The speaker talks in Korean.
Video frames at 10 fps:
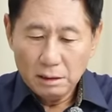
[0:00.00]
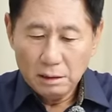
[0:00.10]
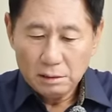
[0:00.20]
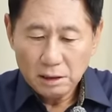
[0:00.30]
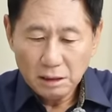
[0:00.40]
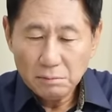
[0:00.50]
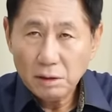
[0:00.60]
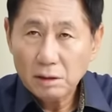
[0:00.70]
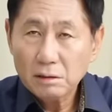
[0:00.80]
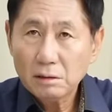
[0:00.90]

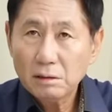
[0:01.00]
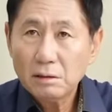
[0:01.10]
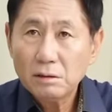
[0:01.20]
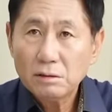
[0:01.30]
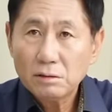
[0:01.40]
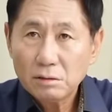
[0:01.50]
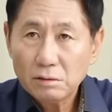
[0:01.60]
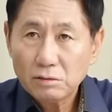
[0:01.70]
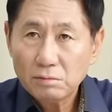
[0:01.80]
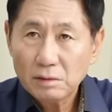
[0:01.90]
지난번
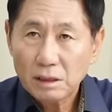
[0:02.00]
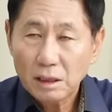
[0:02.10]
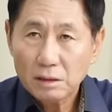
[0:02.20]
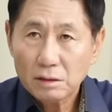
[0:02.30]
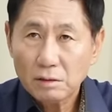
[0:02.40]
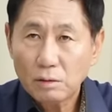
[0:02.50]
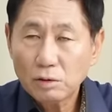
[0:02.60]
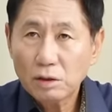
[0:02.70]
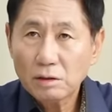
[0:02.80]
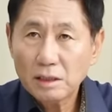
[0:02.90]
누굽니까? 저
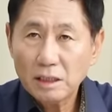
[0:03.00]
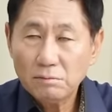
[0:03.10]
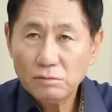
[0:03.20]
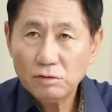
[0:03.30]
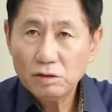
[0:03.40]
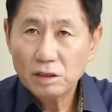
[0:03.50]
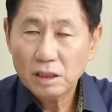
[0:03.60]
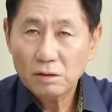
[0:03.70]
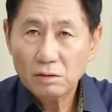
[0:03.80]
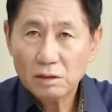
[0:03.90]
공천개입 문제로